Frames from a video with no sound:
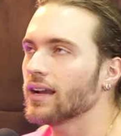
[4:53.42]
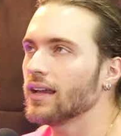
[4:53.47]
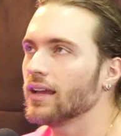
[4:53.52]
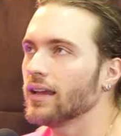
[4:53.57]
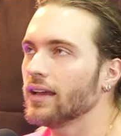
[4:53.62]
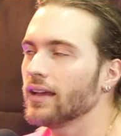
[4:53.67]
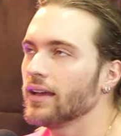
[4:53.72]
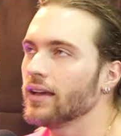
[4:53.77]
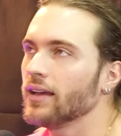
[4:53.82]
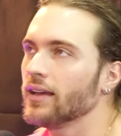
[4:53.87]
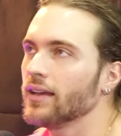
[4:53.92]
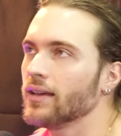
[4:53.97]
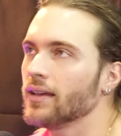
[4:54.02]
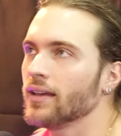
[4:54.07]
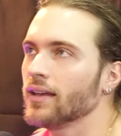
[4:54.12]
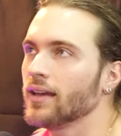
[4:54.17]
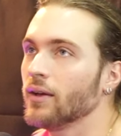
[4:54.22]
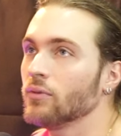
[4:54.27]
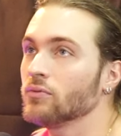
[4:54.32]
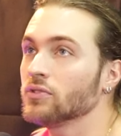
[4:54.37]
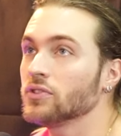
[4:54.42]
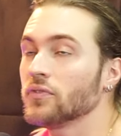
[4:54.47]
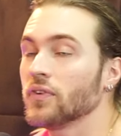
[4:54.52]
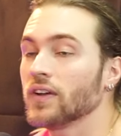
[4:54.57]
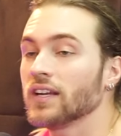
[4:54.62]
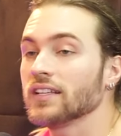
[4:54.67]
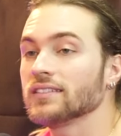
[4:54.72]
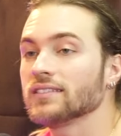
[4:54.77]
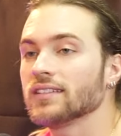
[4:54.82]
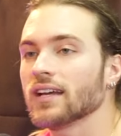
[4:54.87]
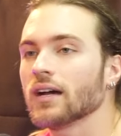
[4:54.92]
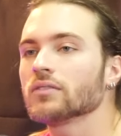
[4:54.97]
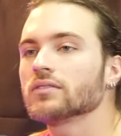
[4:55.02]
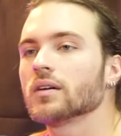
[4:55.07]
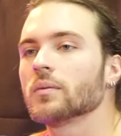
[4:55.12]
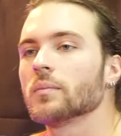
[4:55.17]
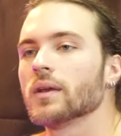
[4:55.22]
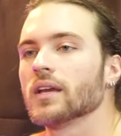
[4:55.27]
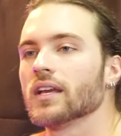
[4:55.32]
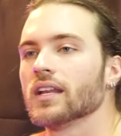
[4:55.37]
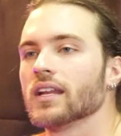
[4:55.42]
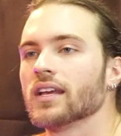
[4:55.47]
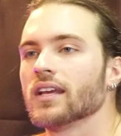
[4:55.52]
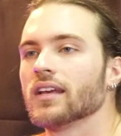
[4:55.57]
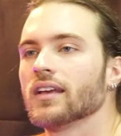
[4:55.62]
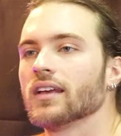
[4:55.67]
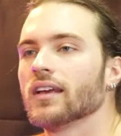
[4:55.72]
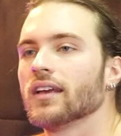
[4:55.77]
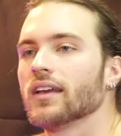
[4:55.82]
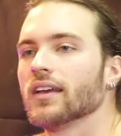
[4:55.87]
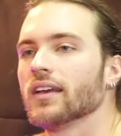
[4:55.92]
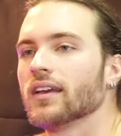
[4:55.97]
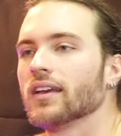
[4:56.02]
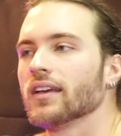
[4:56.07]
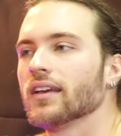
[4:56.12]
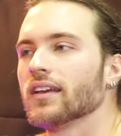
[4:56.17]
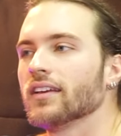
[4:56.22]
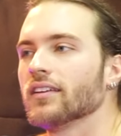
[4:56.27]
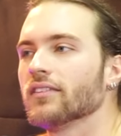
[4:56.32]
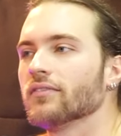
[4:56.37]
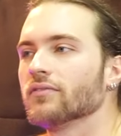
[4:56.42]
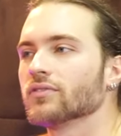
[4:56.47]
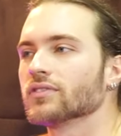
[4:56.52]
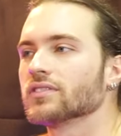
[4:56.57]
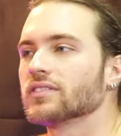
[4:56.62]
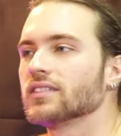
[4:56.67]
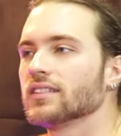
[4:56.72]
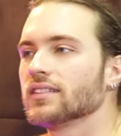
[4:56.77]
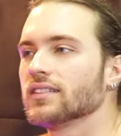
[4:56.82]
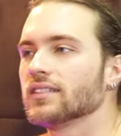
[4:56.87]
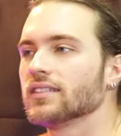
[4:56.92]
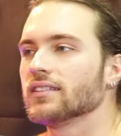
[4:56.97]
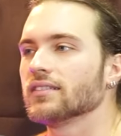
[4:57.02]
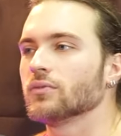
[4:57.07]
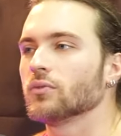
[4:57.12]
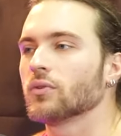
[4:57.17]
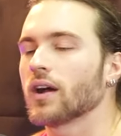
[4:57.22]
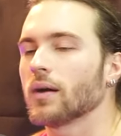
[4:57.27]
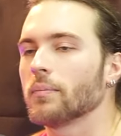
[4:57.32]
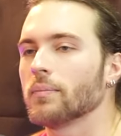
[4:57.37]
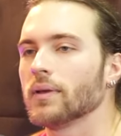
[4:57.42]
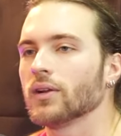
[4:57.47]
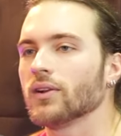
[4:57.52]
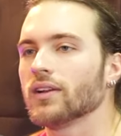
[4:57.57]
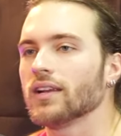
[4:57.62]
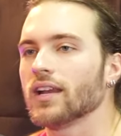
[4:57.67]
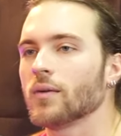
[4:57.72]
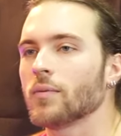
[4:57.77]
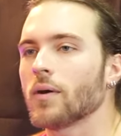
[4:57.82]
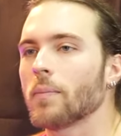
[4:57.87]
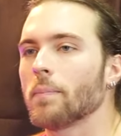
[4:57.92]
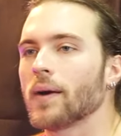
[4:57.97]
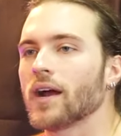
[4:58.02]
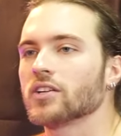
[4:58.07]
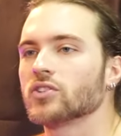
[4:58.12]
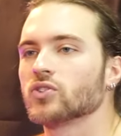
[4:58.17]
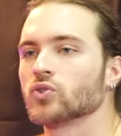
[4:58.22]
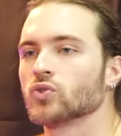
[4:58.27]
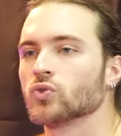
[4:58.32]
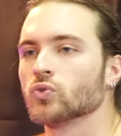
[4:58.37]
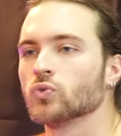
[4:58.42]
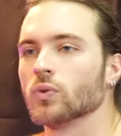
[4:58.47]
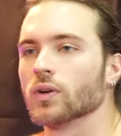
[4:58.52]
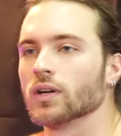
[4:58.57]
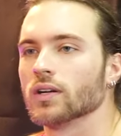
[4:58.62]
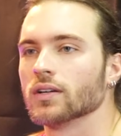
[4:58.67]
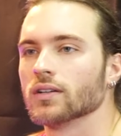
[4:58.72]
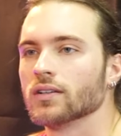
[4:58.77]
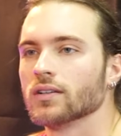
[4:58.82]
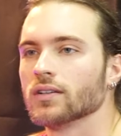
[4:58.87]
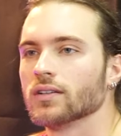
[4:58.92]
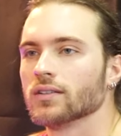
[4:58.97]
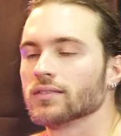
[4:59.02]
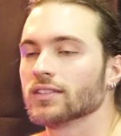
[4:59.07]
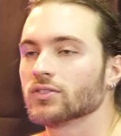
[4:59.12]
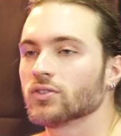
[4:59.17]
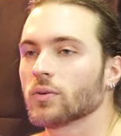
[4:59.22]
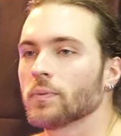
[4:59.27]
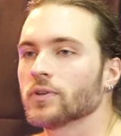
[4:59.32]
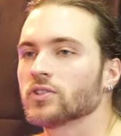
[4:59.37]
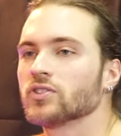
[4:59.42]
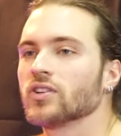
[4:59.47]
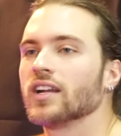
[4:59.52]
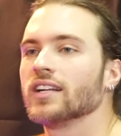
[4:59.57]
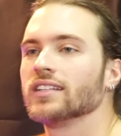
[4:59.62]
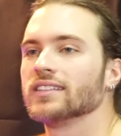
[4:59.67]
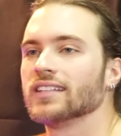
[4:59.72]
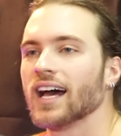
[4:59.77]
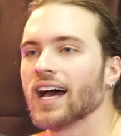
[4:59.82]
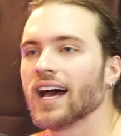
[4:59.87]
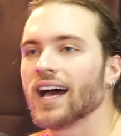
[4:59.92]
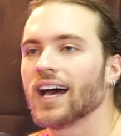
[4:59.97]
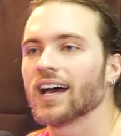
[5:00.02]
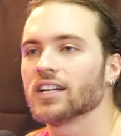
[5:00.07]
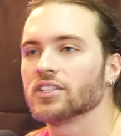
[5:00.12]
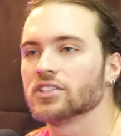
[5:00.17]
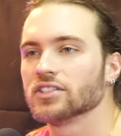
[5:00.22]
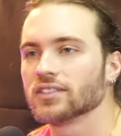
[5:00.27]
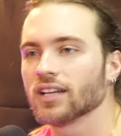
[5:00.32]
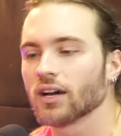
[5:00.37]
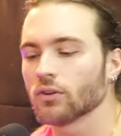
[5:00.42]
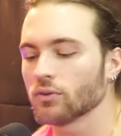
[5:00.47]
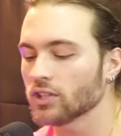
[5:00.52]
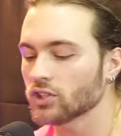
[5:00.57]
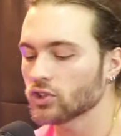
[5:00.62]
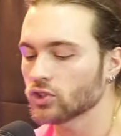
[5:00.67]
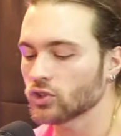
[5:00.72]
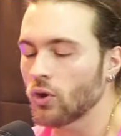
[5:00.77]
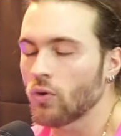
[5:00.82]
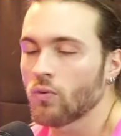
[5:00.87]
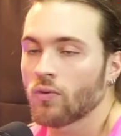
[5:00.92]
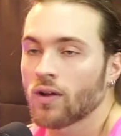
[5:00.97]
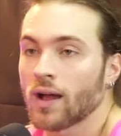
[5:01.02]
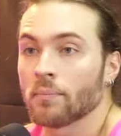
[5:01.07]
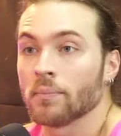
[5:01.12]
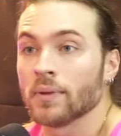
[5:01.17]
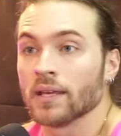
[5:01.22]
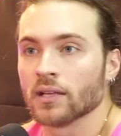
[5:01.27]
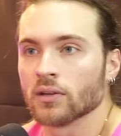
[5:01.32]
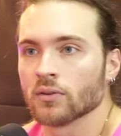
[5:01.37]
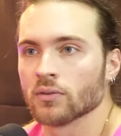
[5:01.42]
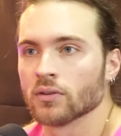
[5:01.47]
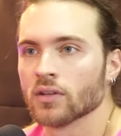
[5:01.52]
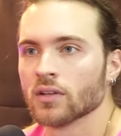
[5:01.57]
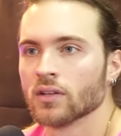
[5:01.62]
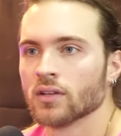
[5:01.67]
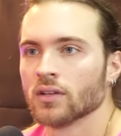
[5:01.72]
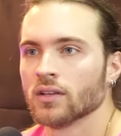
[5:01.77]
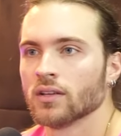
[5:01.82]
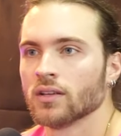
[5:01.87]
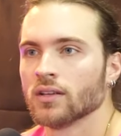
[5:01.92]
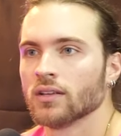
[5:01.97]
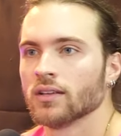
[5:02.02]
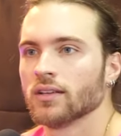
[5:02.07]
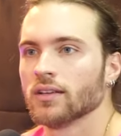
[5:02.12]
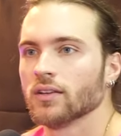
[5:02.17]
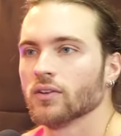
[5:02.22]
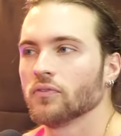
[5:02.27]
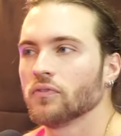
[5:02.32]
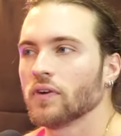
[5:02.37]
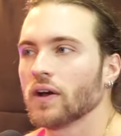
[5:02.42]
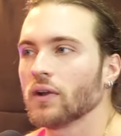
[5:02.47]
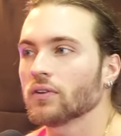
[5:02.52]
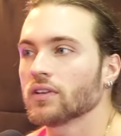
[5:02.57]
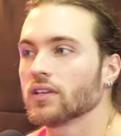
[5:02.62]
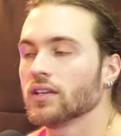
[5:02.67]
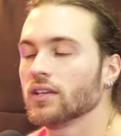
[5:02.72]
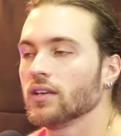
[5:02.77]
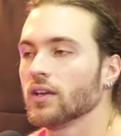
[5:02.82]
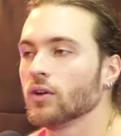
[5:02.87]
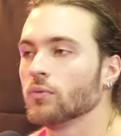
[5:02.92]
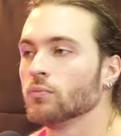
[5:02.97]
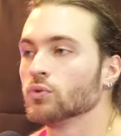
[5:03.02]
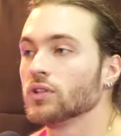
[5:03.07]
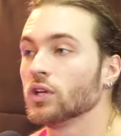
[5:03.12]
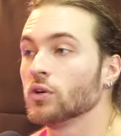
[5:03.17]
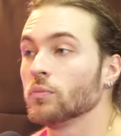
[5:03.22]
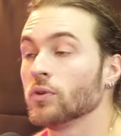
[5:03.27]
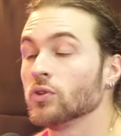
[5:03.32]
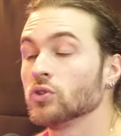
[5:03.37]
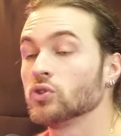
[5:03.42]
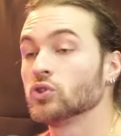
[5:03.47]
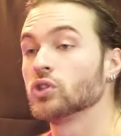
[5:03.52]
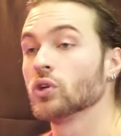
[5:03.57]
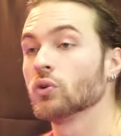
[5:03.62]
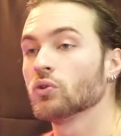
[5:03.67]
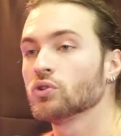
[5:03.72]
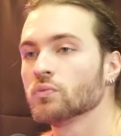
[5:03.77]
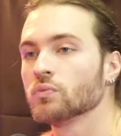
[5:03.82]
é, é um diferencial também, né? É, você, o cabelo ele é uma parte sua da sua personalidade e tal. Não é só um cabelo. Sim. Eu falo que eu mudei o meu estilo de